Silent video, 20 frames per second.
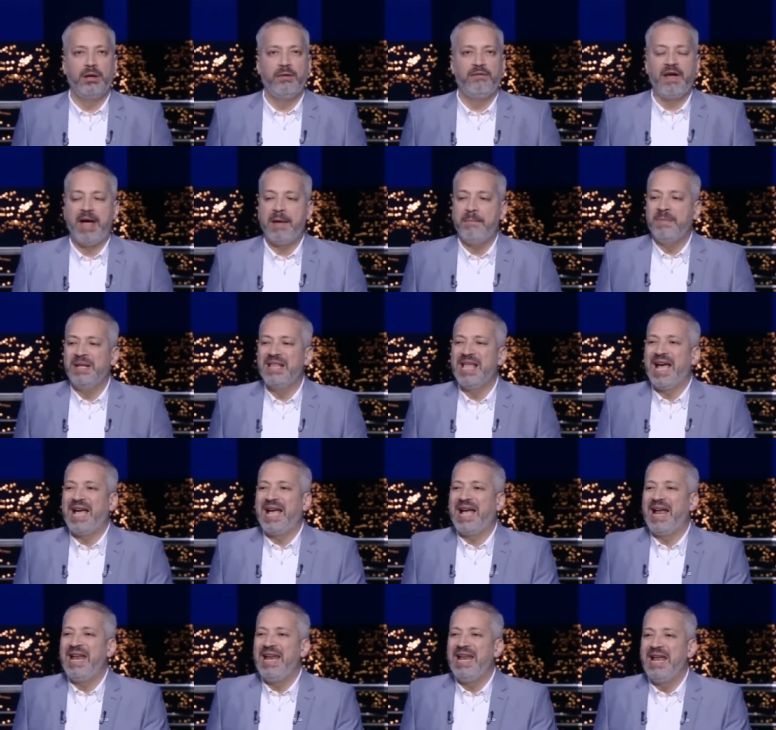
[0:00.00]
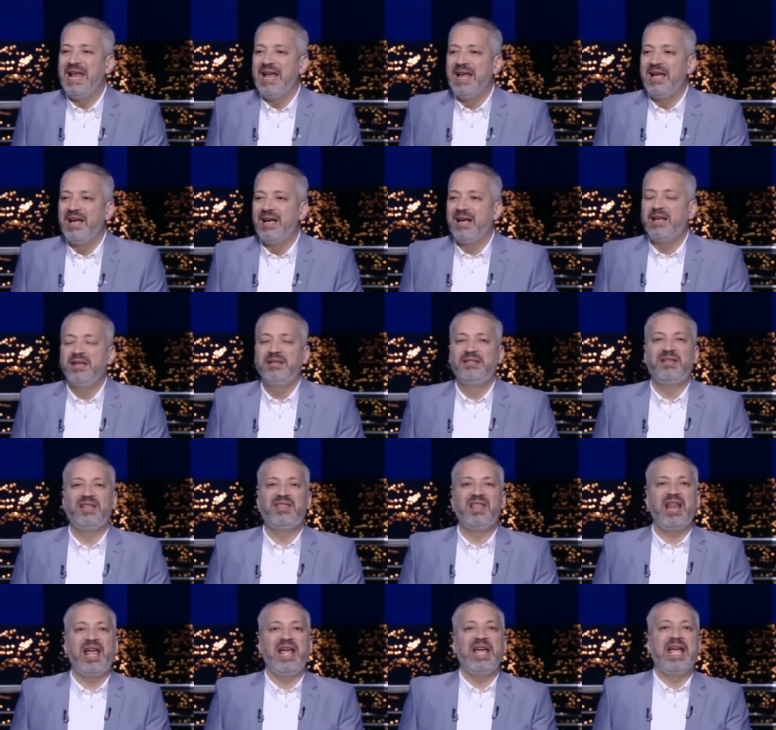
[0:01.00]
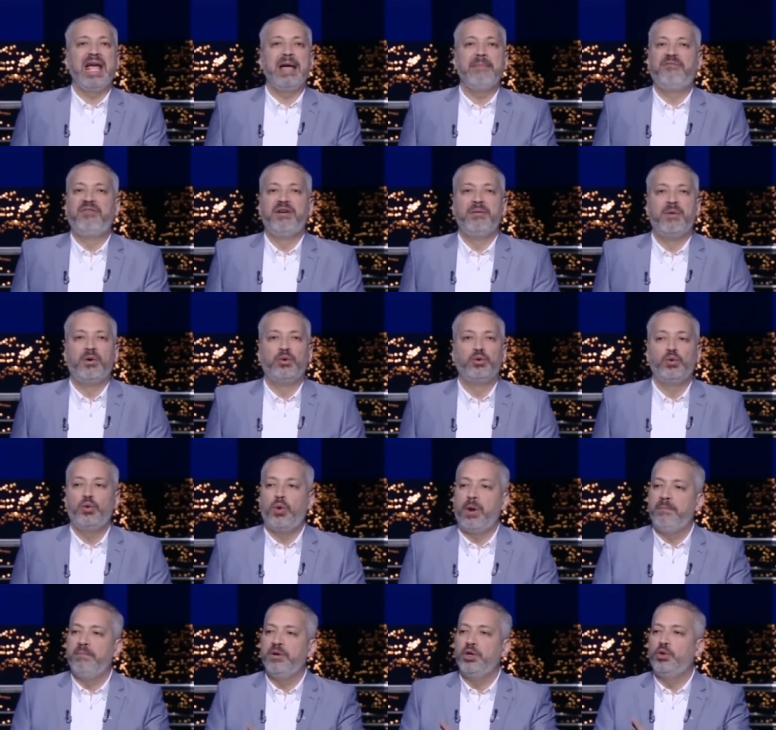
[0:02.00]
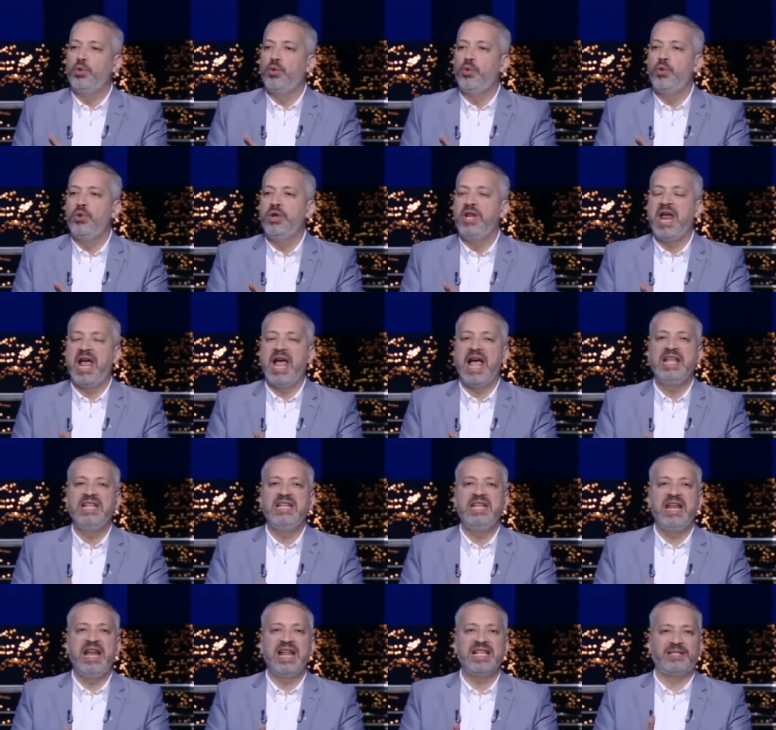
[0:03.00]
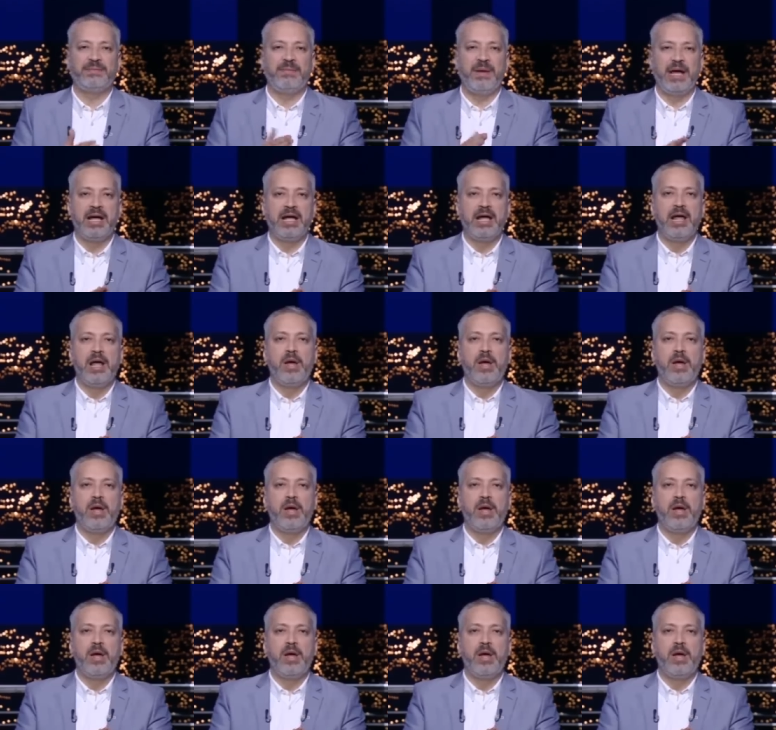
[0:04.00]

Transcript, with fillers: فقام مدخل قصه الحجاب في الموضوع بدون اي لازمه